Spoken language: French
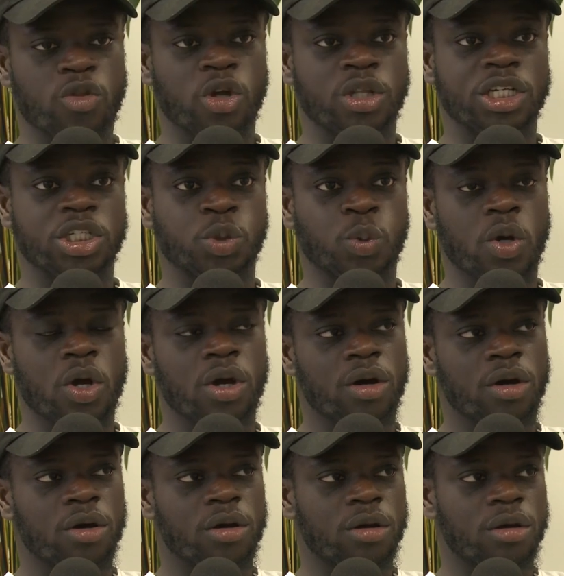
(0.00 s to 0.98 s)
temps des
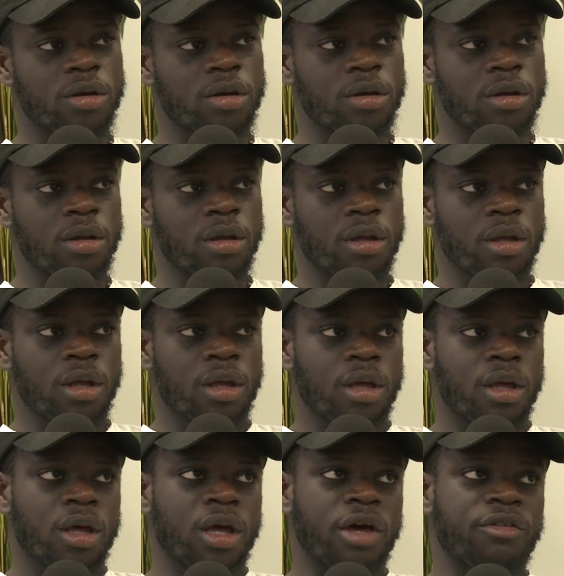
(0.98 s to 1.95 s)
joueurs
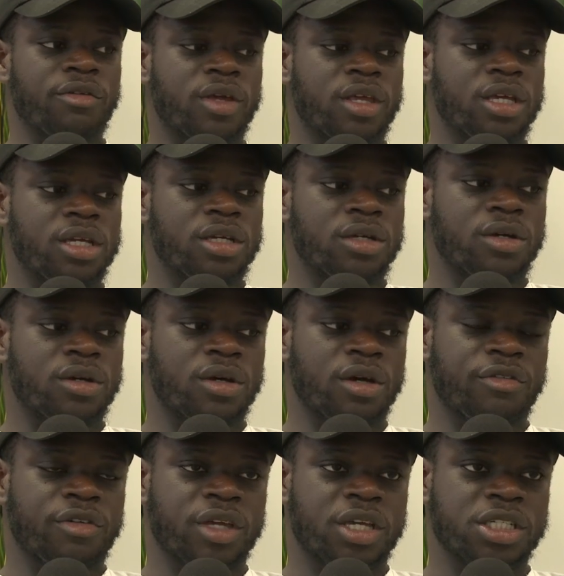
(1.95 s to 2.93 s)
avec qui,
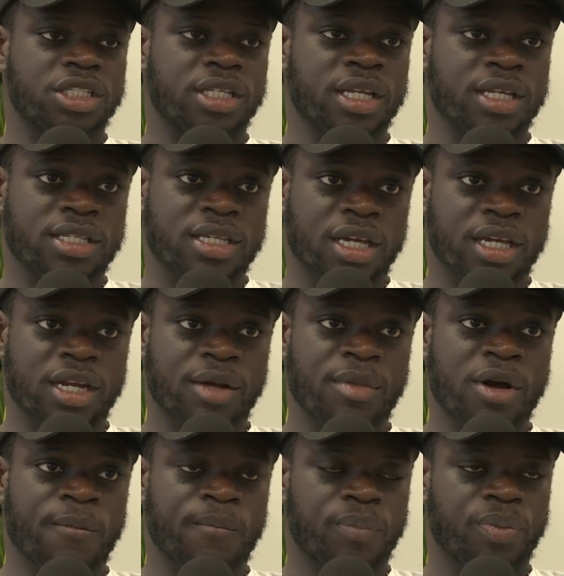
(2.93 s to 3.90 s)
avec qui j'étais inscrit
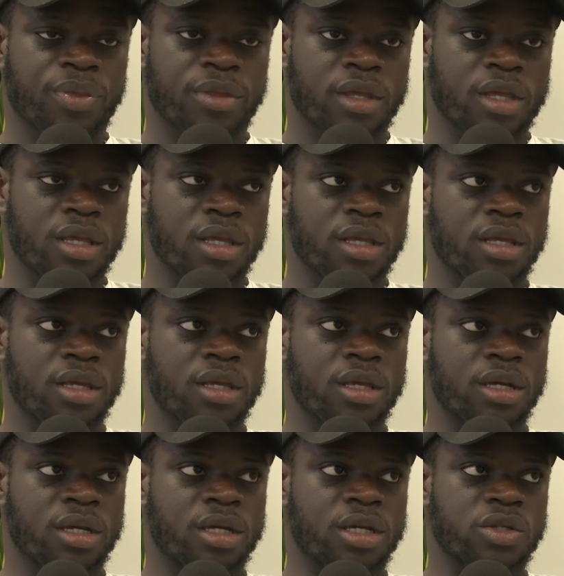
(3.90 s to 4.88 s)
là-bas
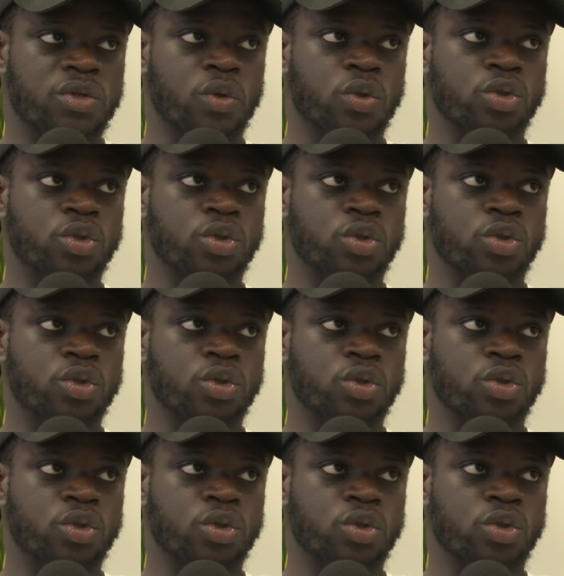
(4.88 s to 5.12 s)
qui, qui sont